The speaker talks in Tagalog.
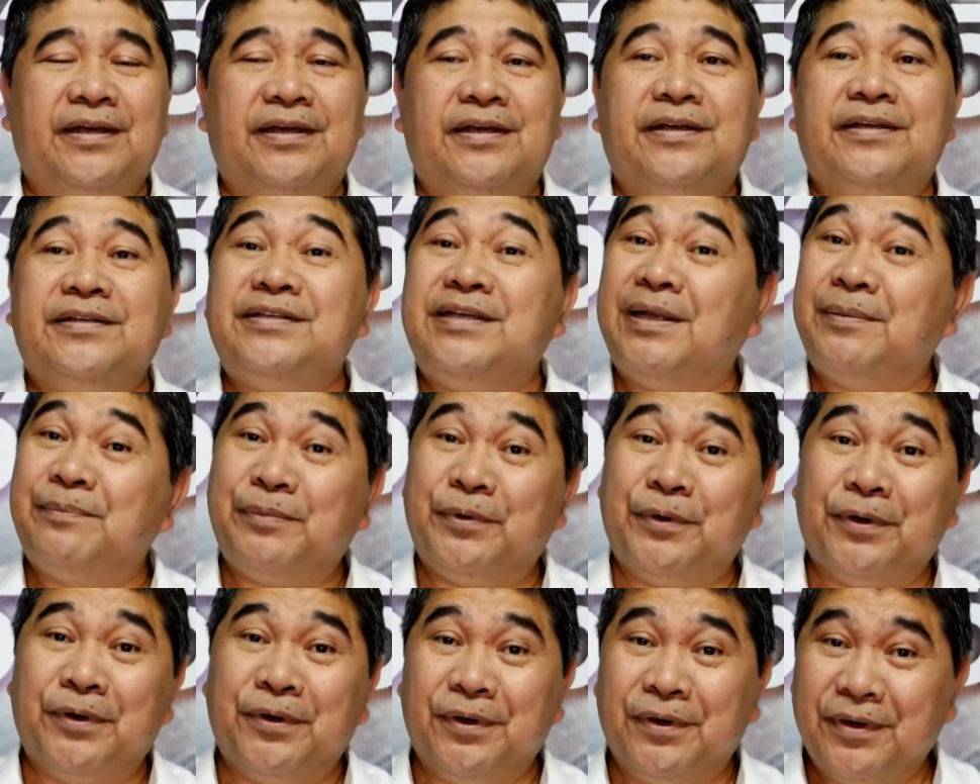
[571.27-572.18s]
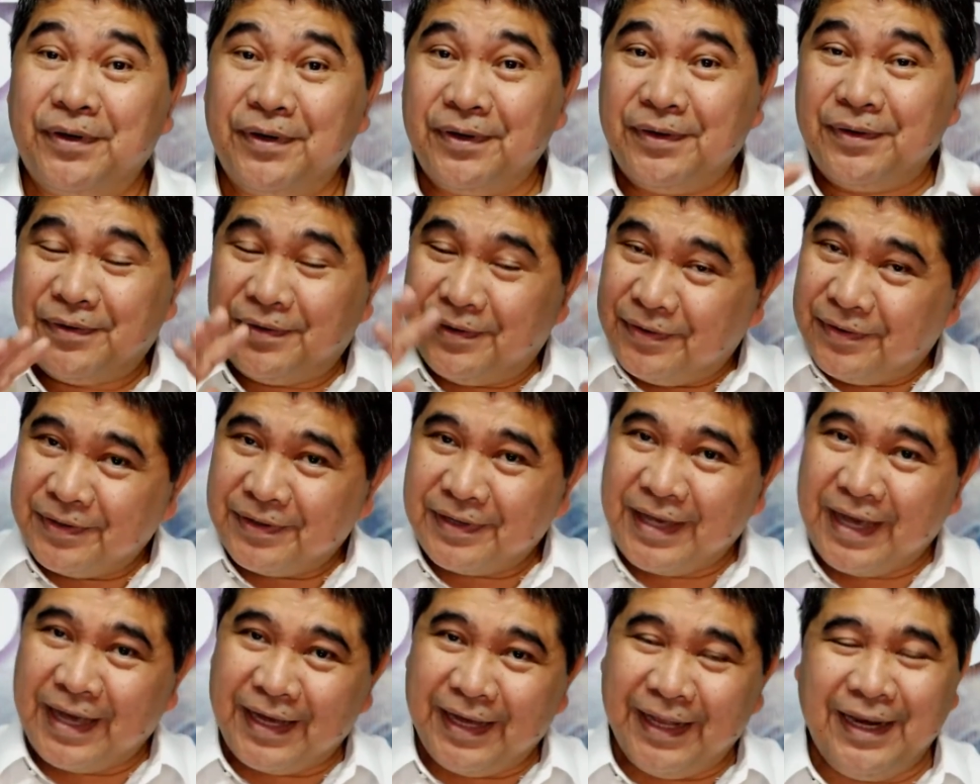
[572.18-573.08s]
Yan po
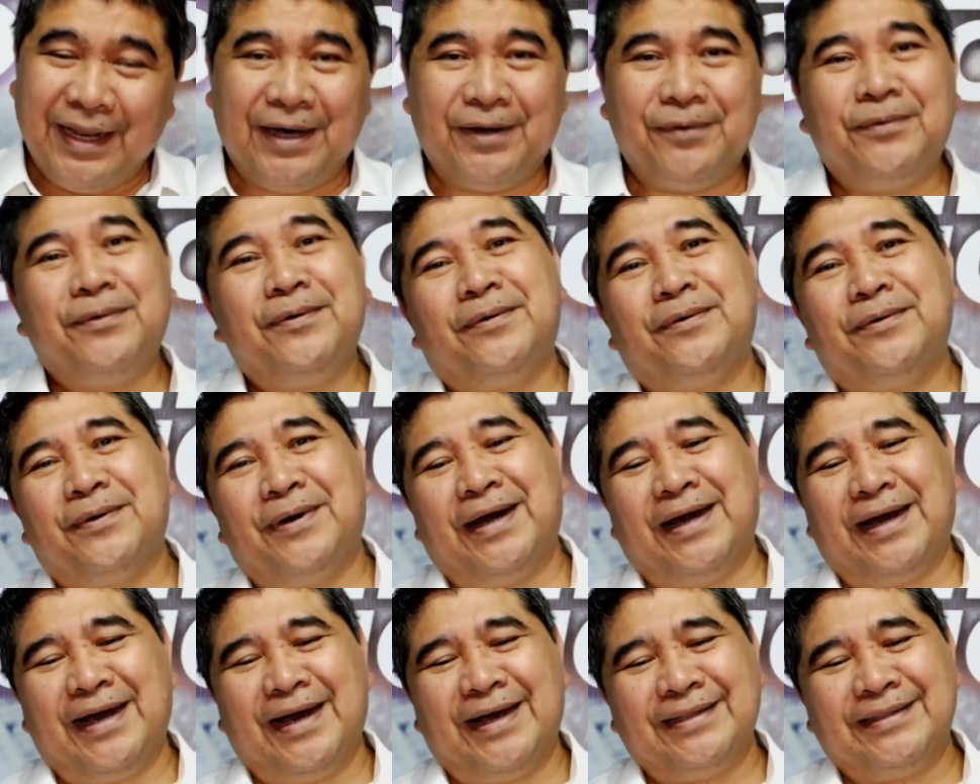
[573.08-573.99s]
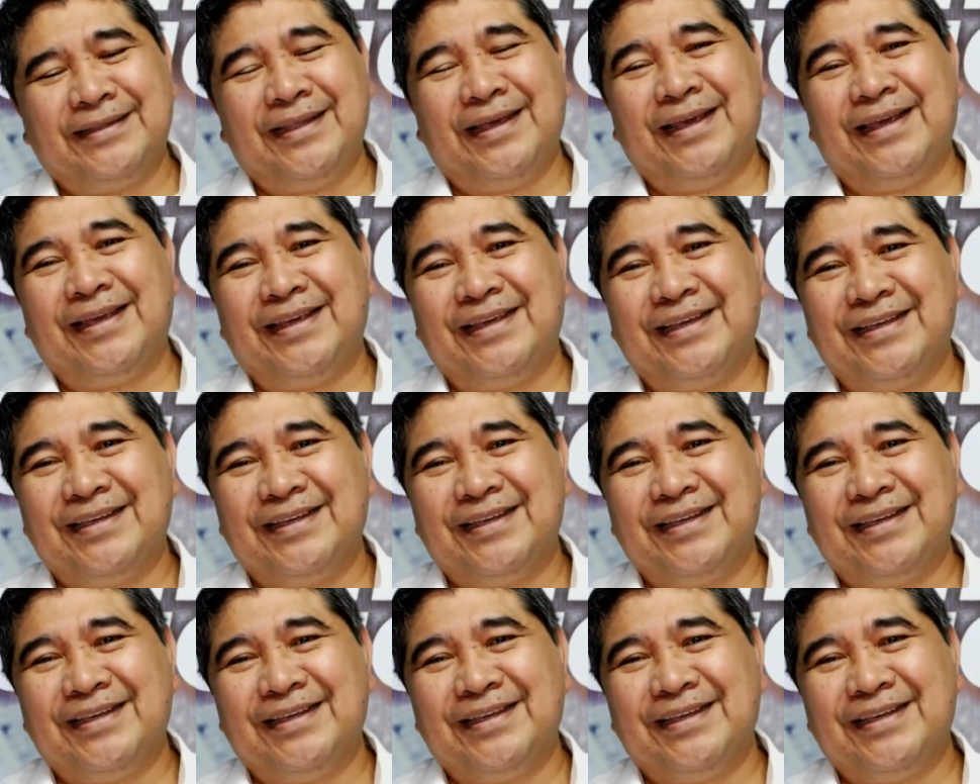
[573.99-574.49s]
gagalaw ang ating